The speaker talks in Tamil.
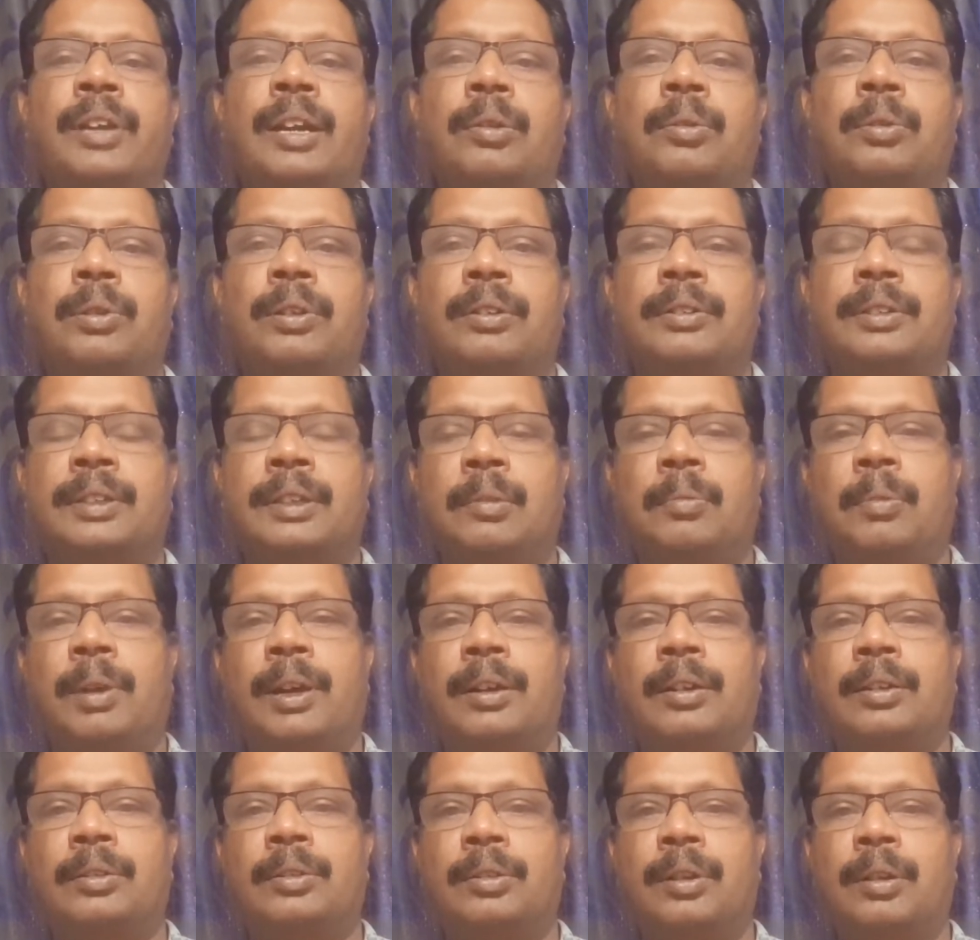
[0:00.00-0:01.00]
ஒரு விஷயமா
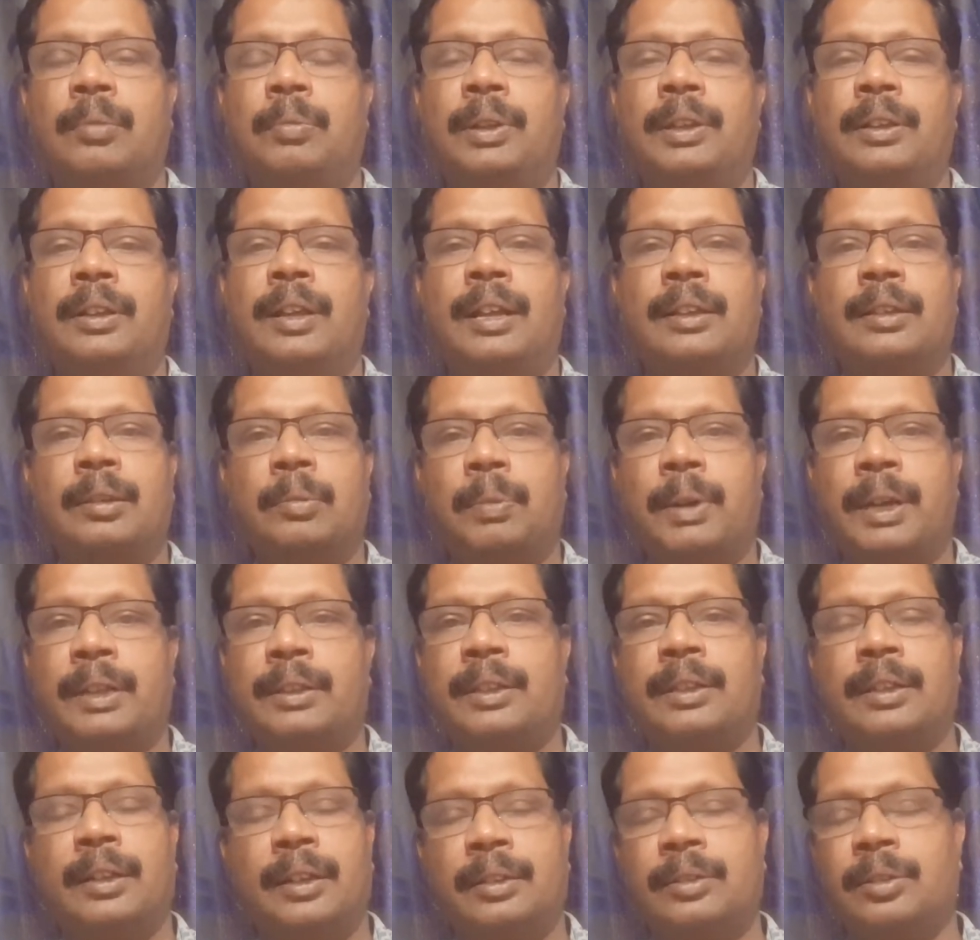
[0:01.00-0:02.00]
இருக்கணும் அப்படின்னு தான் அந்த
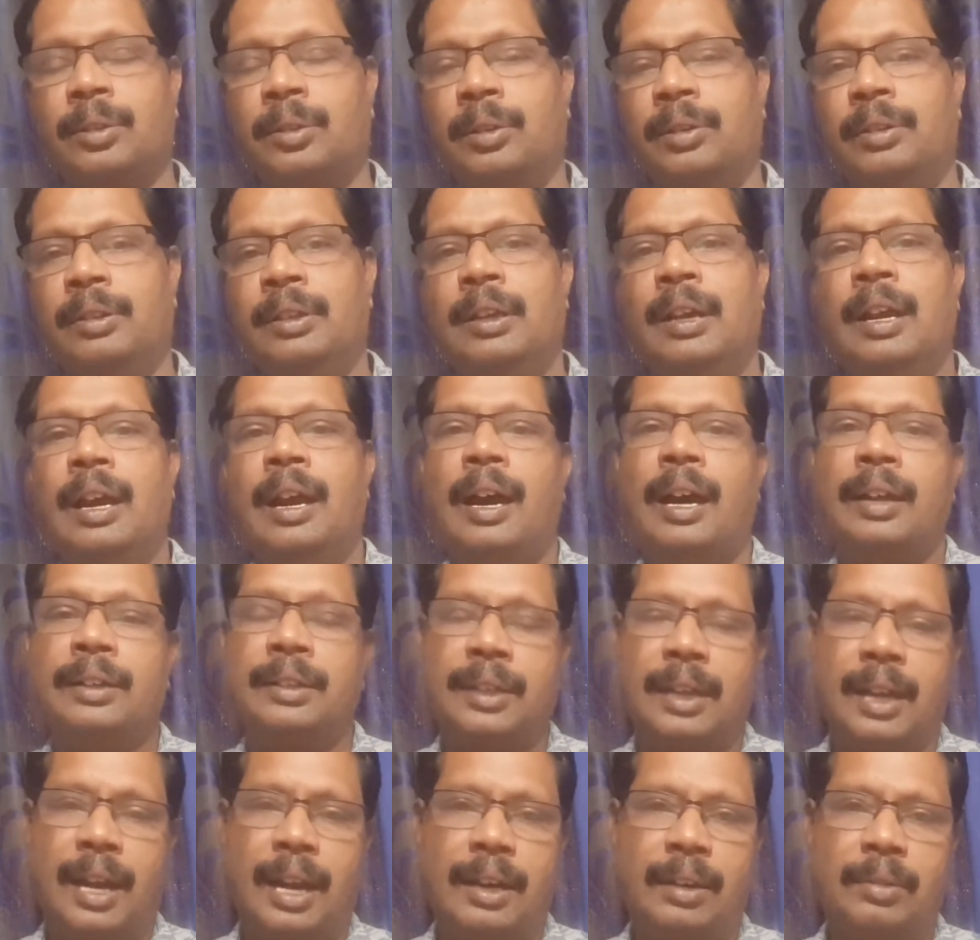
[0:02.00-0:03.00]
படத்தை எடுத்தோம்
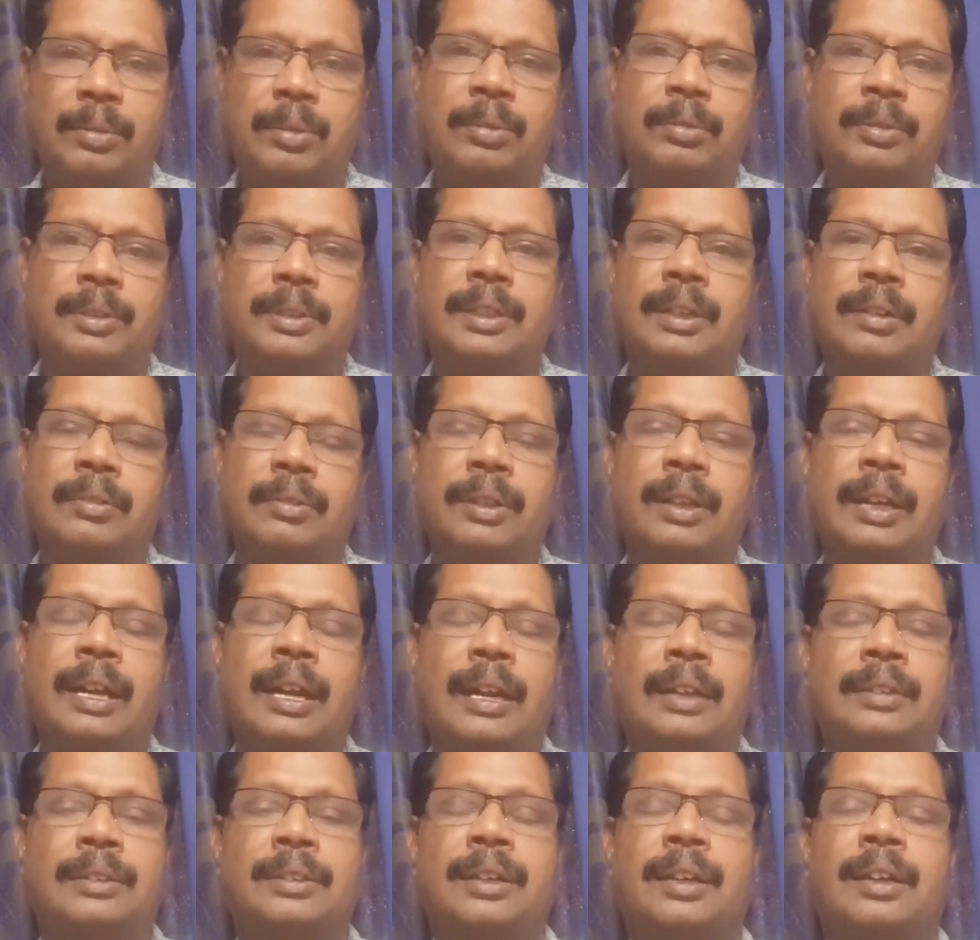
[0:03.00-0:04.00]
அதுக்கான ஒரு விஷயம் வந்து
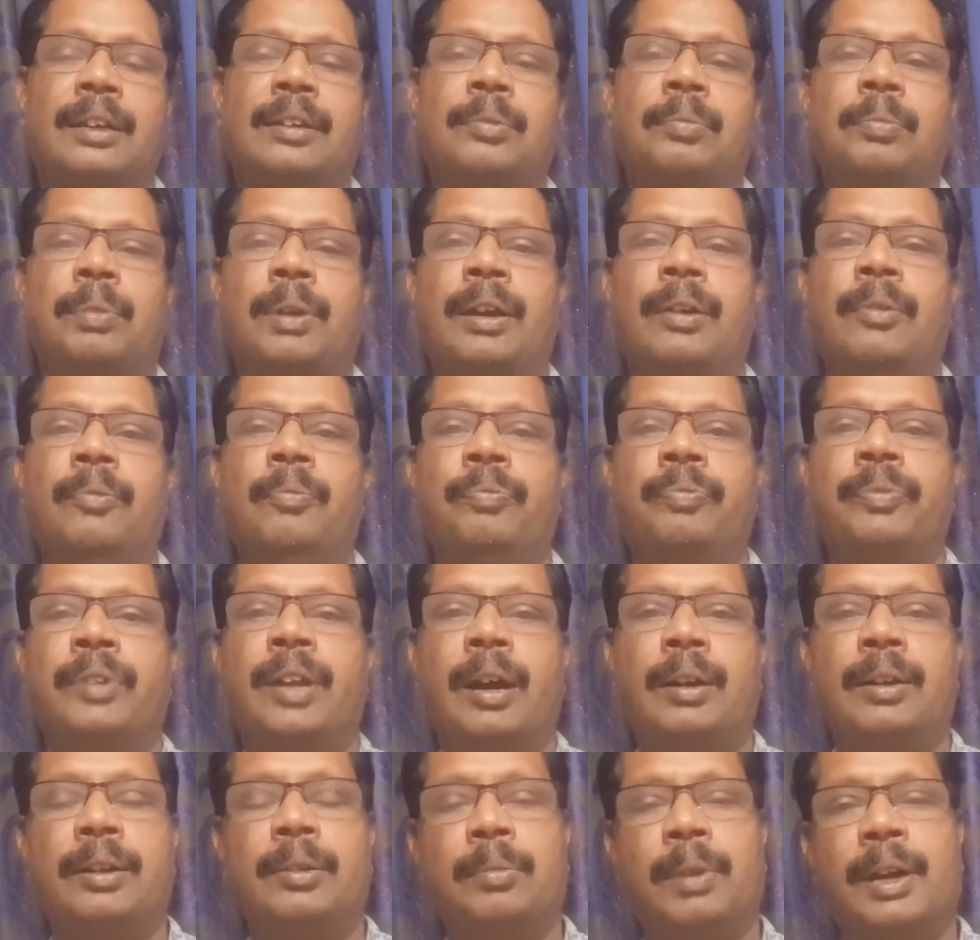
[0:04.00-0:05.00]
கிடச்சிருக்கு இப்போ
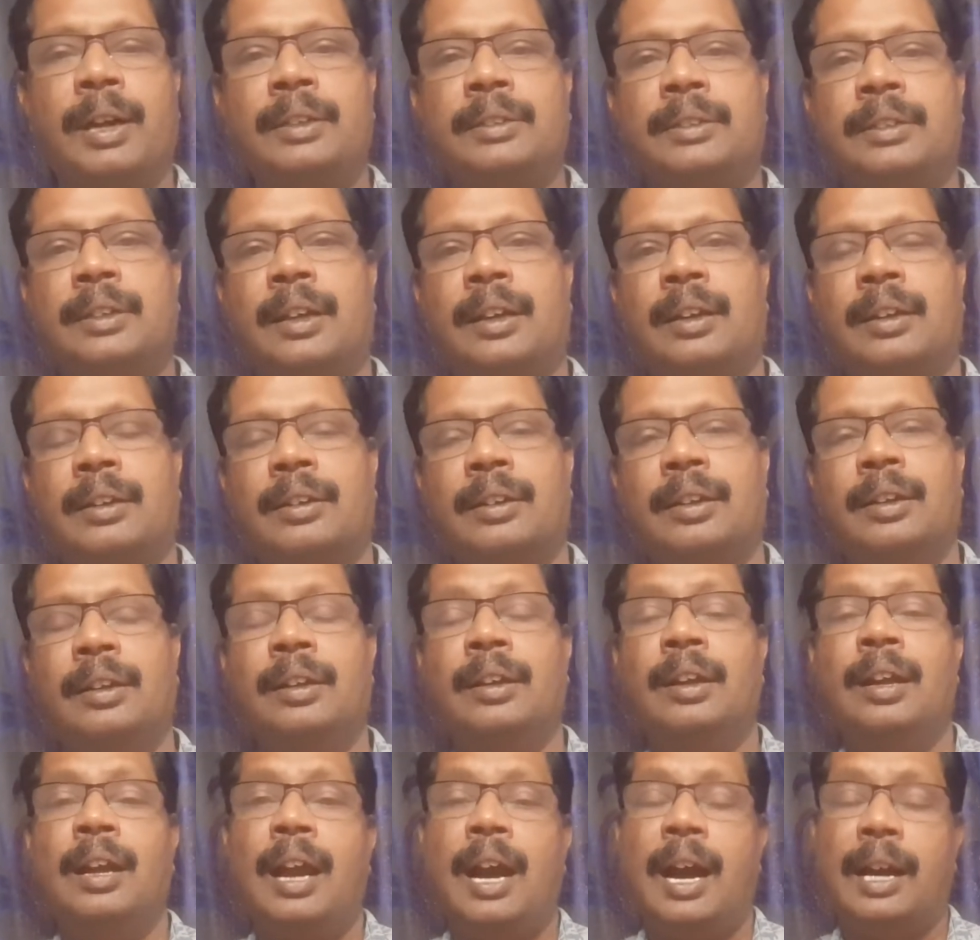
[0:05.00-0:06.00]
அப்படின்னு மகிழ்ச்சியாக இருக்குன்னு
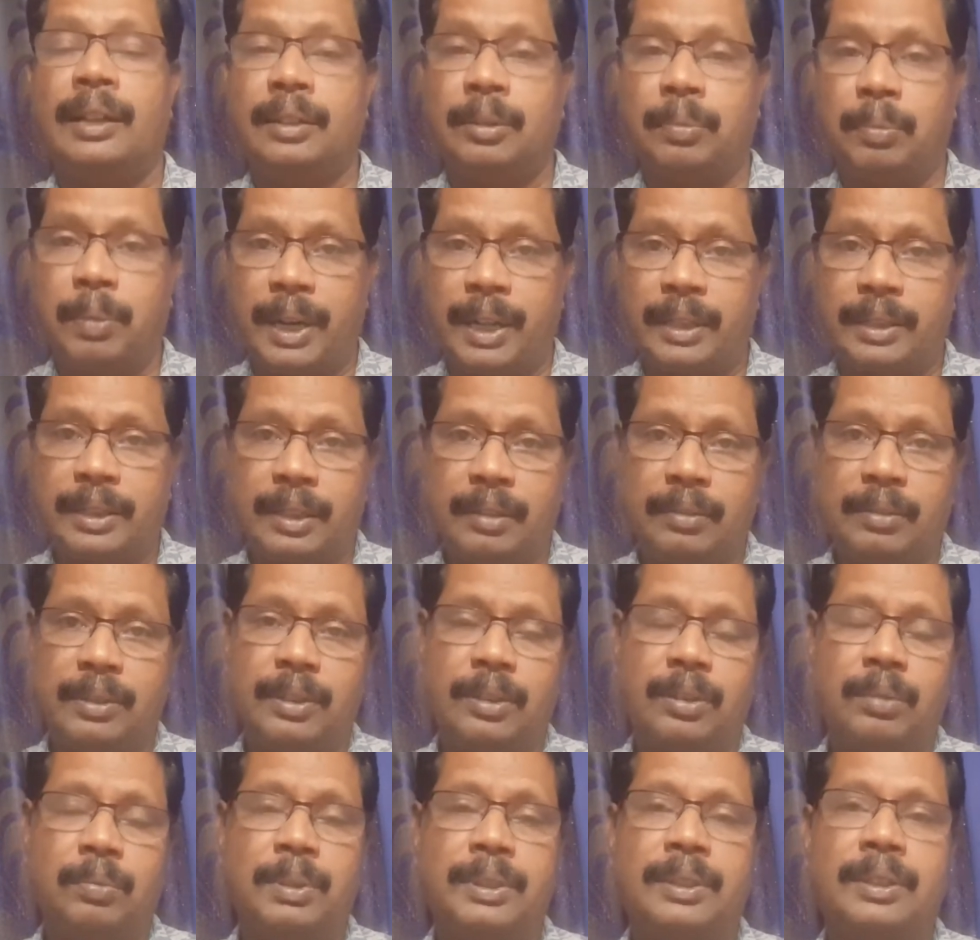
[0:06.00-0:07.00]
அந்த படத்தில்
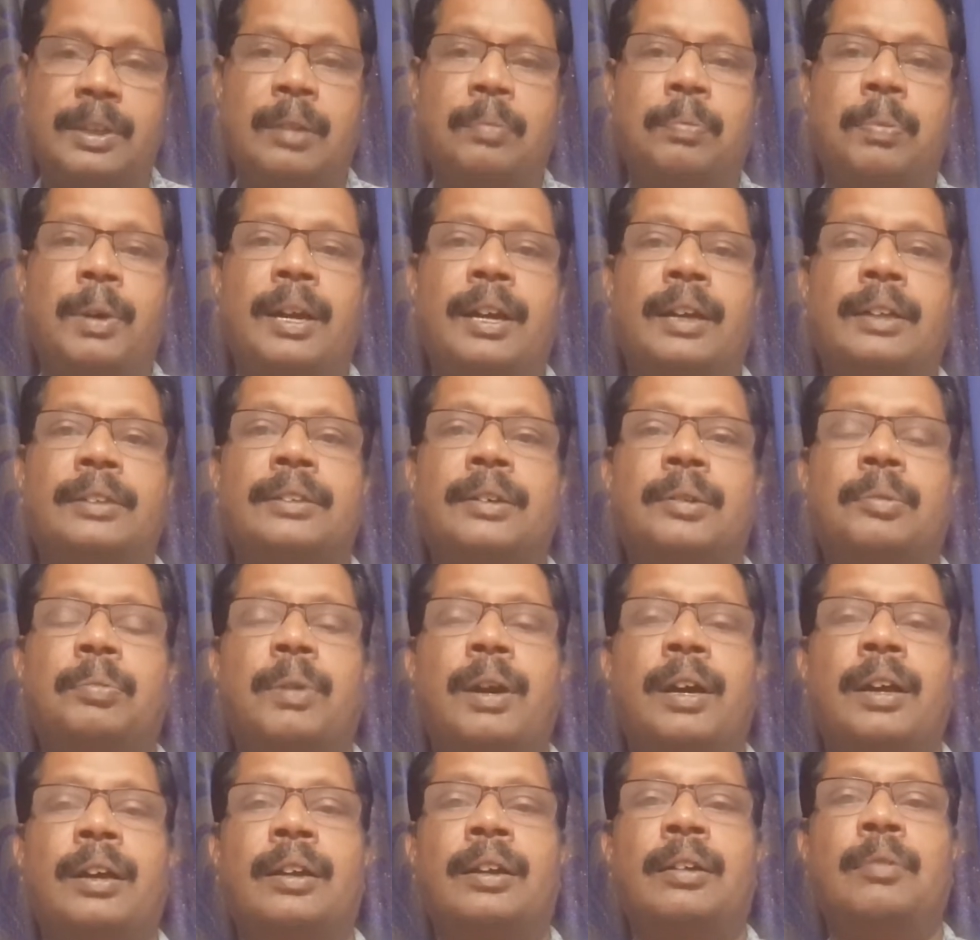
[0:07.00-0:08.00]
வந்து ரொம்ப சிறப்பாக
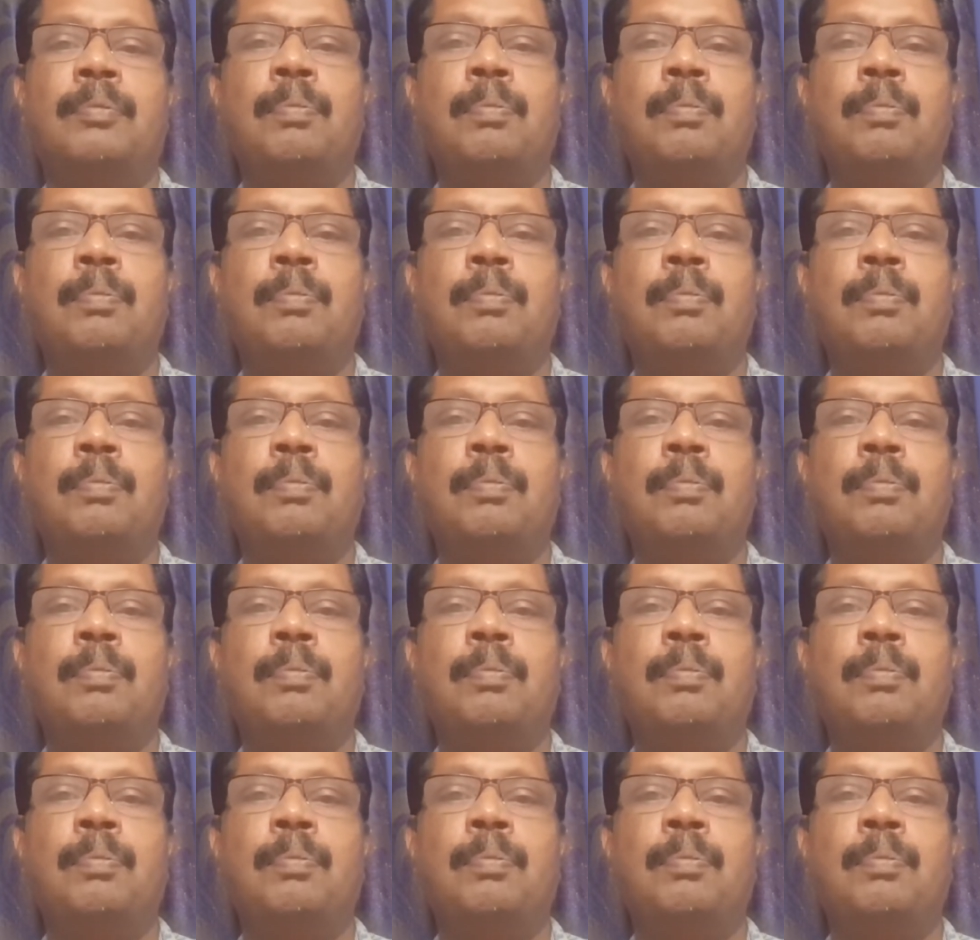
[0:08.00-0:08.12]
நடிச்சிருப்பாங்க